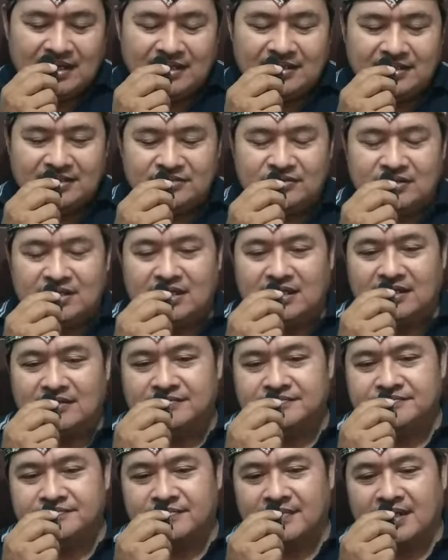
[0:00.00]
lagi
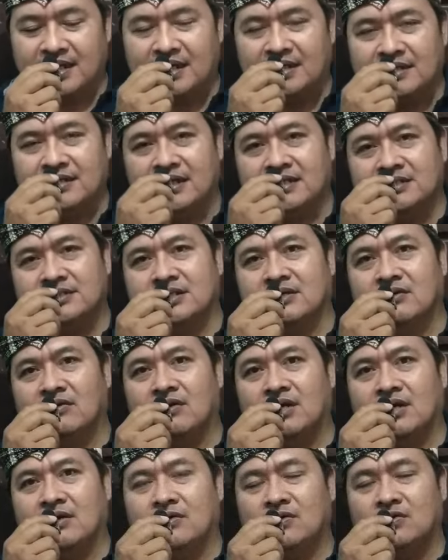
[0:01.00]
Saudara. Ada
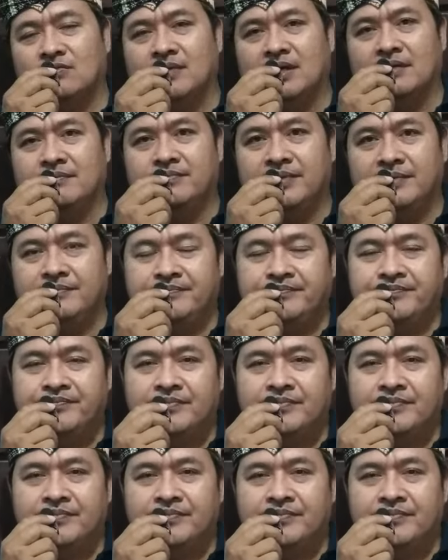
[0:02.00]
seorang Onum Habib